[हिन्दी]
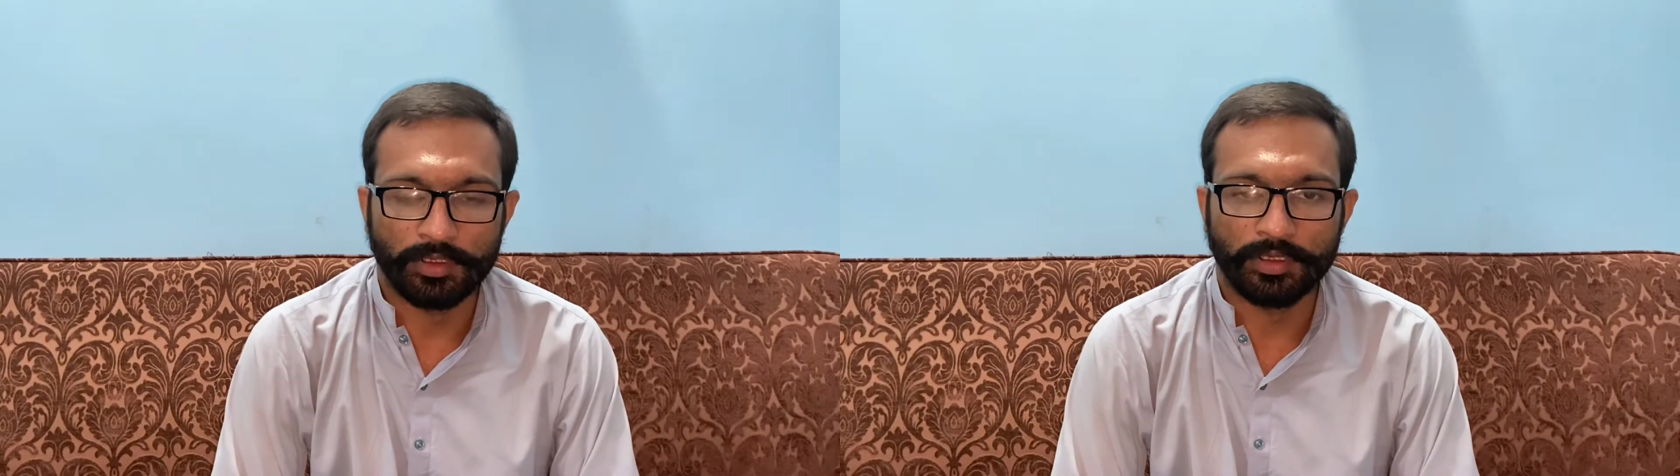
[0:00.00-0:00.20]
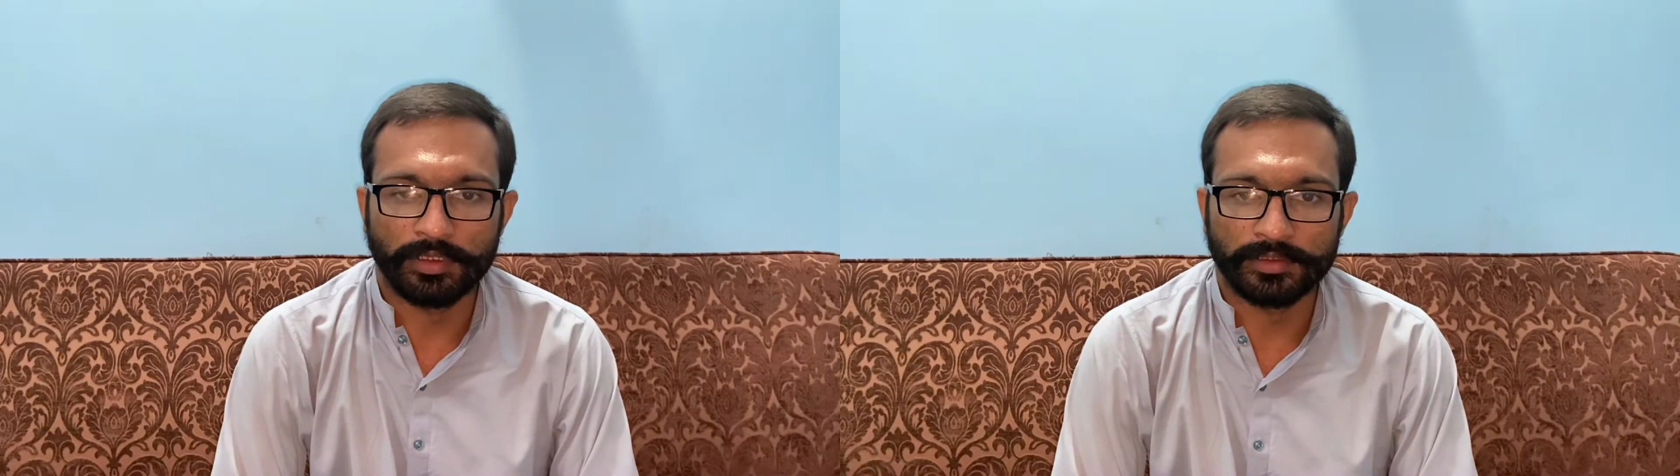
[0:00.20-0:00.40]

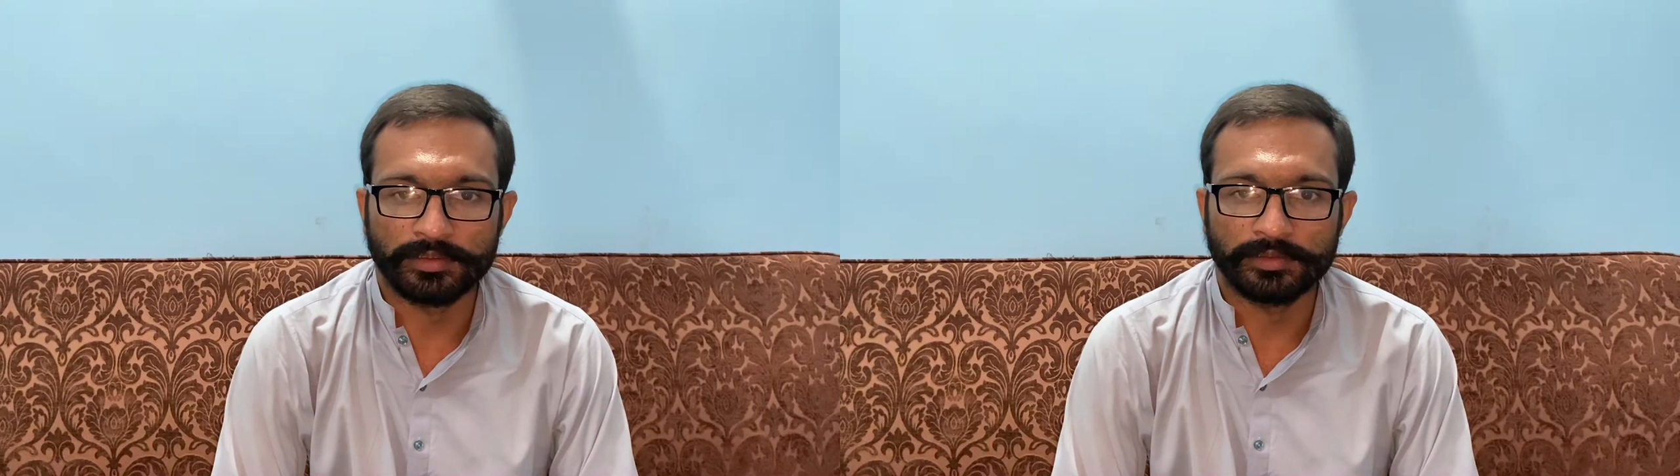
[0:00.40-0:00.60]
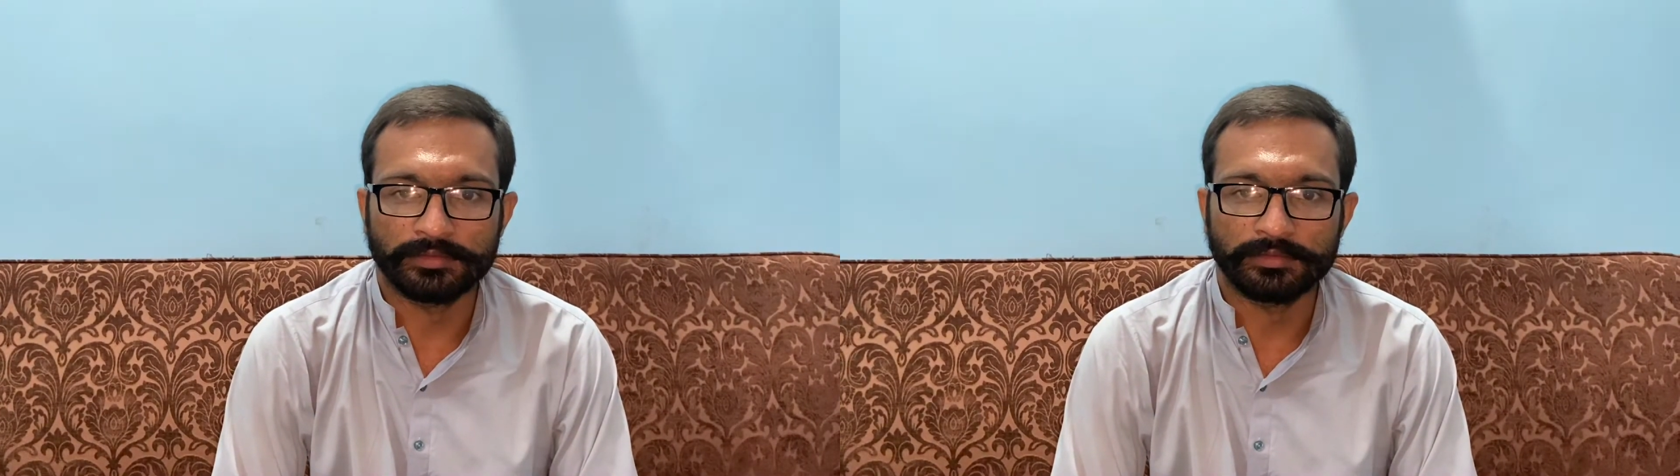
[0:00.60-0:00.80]
और
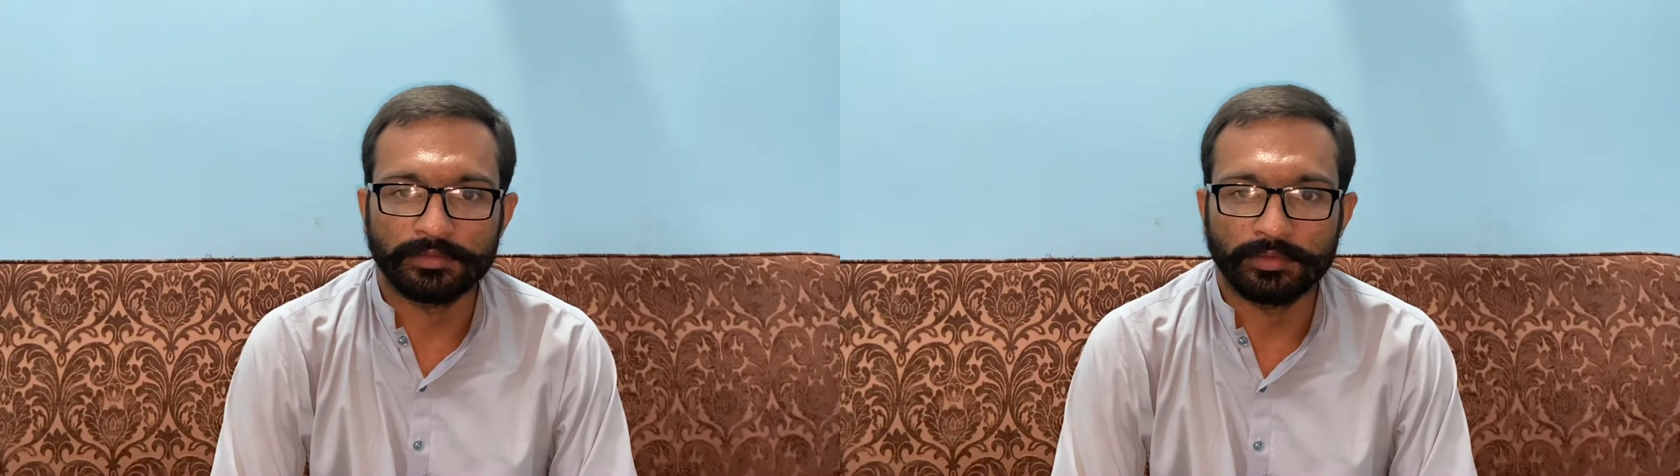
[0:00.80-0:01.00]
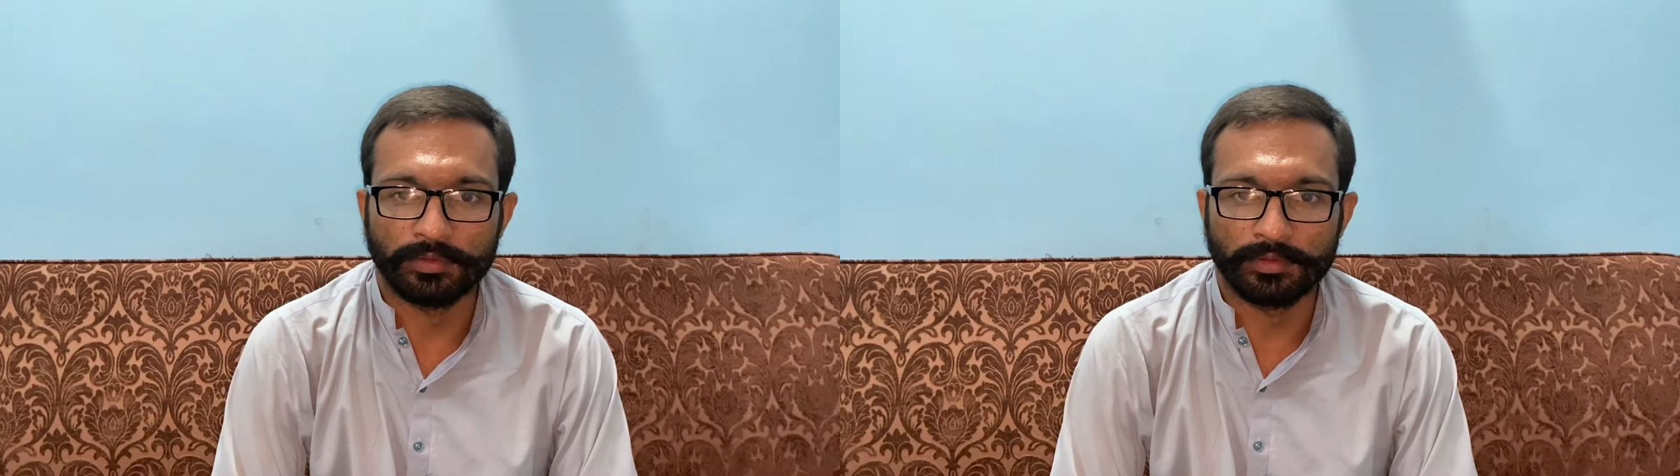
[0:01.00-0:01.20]

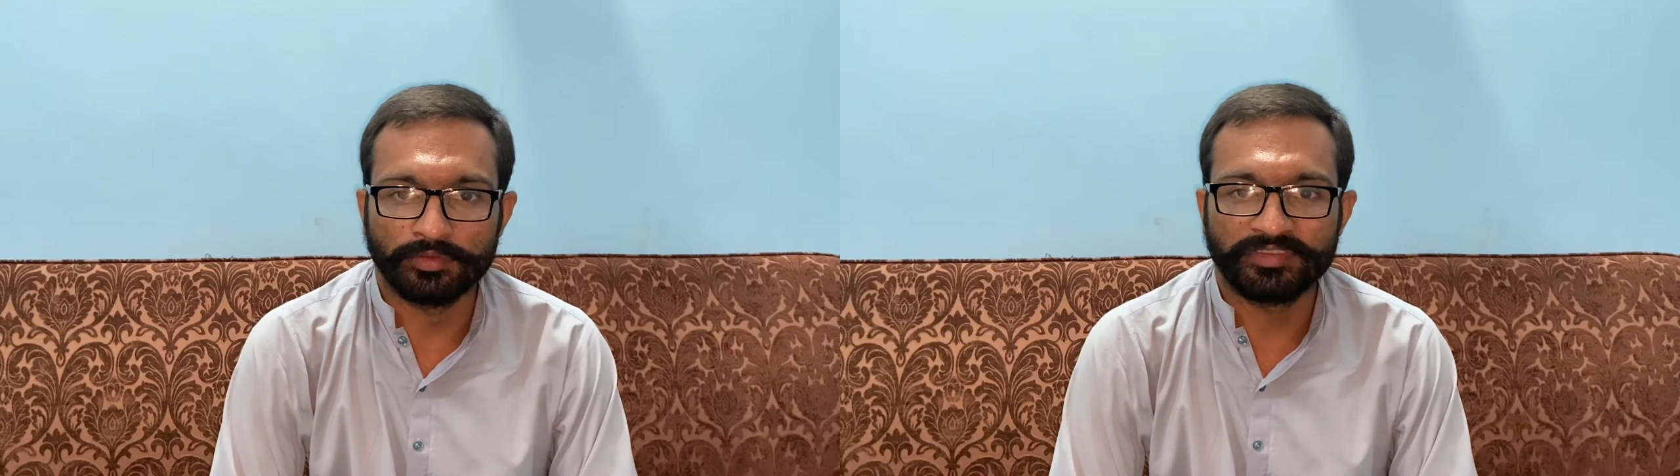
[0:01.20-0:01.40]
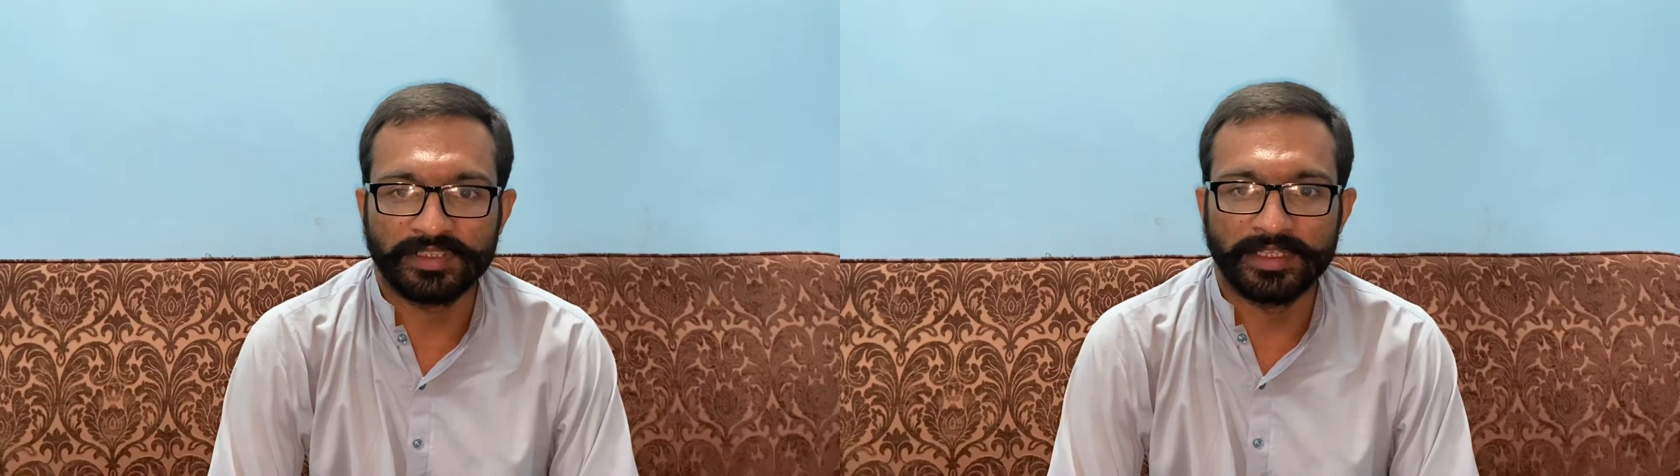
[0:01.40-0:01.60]

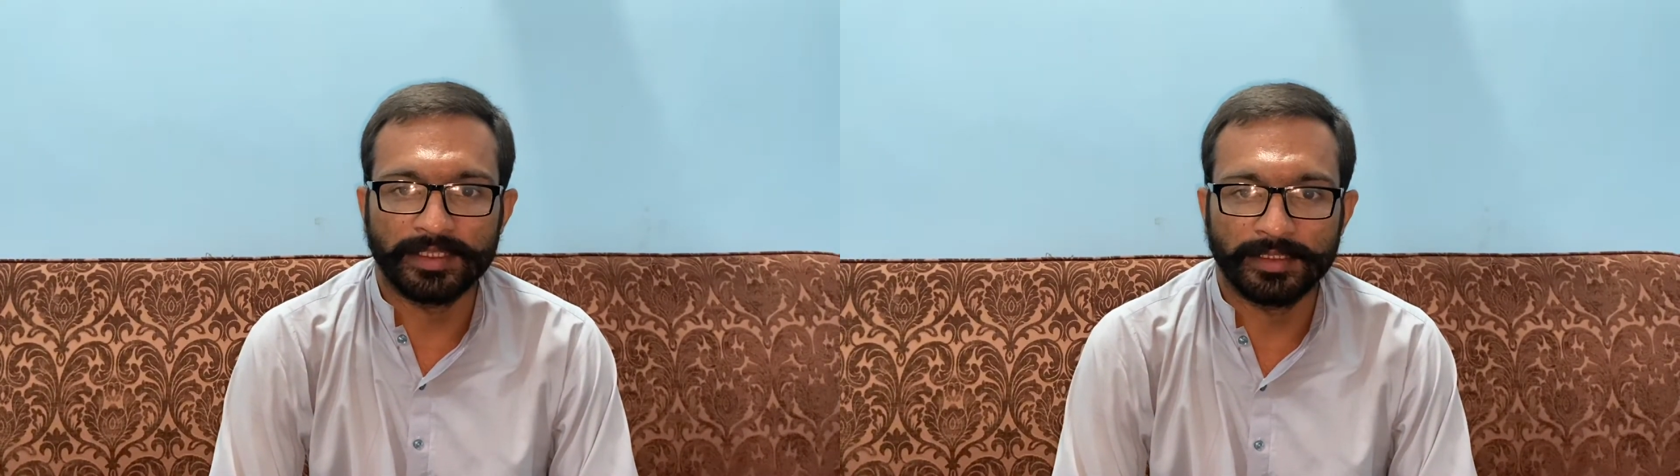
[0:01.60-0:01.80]
उसके